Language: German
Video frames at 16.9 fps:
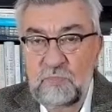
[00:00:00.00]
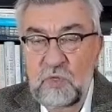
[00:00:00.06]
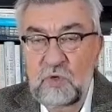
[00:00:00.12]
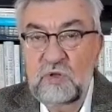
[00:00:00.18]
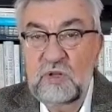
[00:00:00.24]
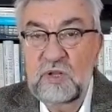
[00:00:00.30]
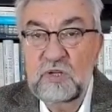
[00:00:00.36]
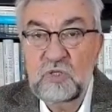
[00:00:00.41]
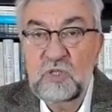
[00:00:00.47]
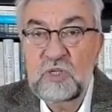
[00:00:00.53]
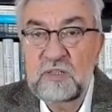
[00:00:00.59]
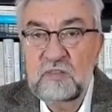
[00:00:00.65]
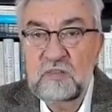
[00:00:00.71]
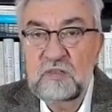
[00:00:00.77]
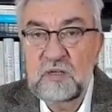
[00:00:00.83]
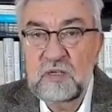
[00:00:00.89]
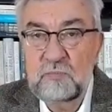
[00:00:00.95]
Und da stellt
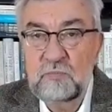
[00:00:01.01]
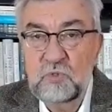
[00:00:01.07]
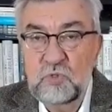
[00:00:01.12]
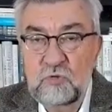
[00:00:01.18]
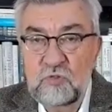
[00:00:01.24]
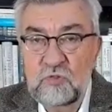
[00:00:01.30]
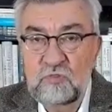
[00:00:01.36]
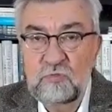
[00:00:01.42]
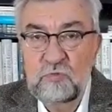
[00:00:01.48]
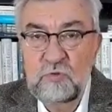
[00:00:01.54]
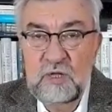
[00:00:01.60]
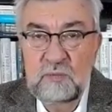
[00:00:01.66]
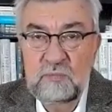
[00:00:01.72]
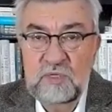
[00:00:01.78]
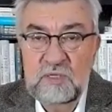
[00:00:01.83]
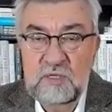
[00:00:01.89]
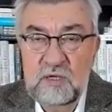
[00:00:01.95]
sich eben schon
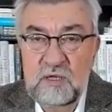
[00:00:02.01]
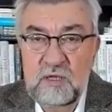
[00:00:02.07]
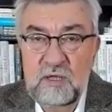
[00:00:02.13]
zunehmend